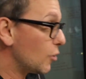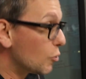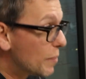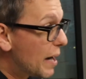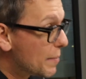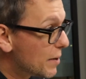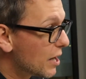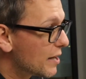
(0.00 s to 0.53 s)

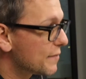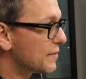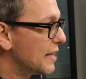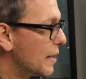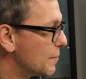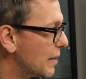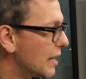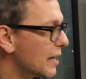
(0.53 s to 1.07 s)
Obama,
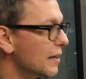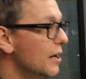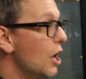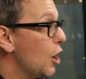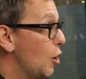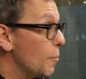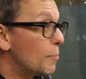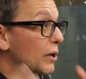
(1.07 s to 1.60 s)
évidemment.
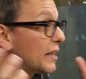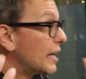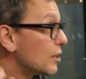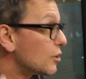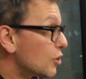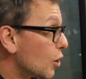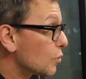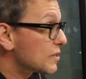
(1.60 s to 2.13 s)

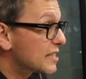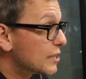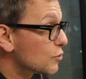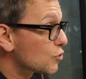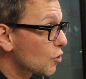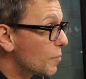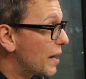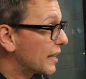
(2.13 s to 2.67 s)
peut-être d'autres s'ils
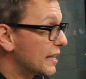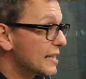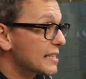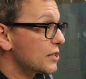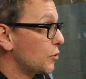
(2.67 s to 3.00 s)
nous ont marqués.